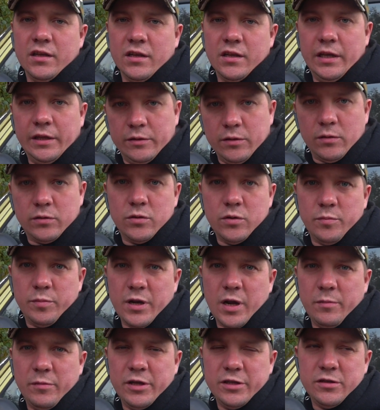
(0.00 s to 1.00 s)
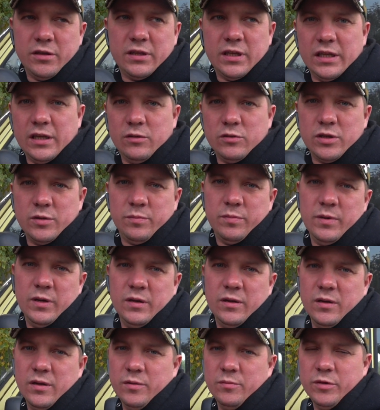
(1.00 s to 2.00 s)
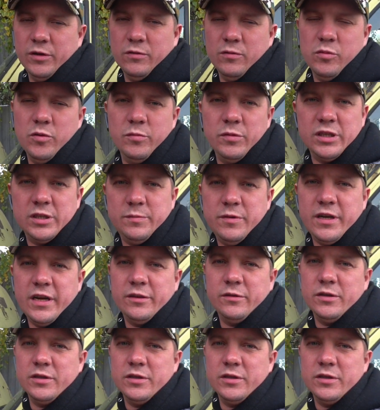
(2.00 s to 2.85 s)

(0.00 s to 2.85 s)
И тот, кто приобретет, тогда уже мы его будем разбирать.